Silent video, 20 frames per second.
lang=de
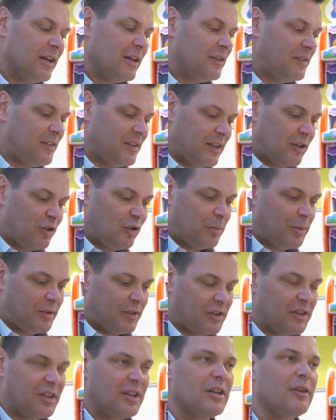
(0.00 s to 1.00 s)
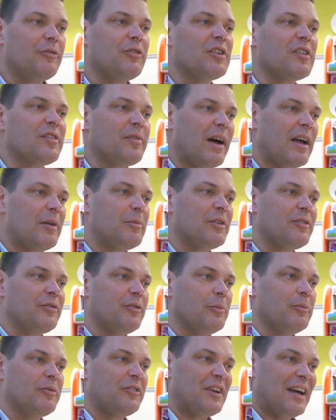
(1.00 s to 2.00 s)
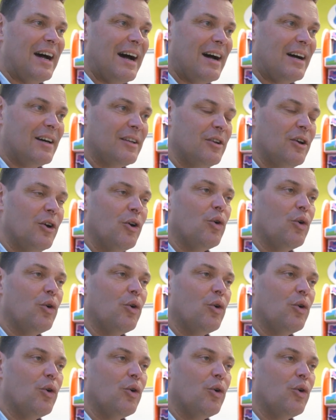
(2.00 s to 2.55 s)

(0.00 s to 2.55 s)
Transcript: Zielgruppe sind Kinder von zwei bis fünf Jahren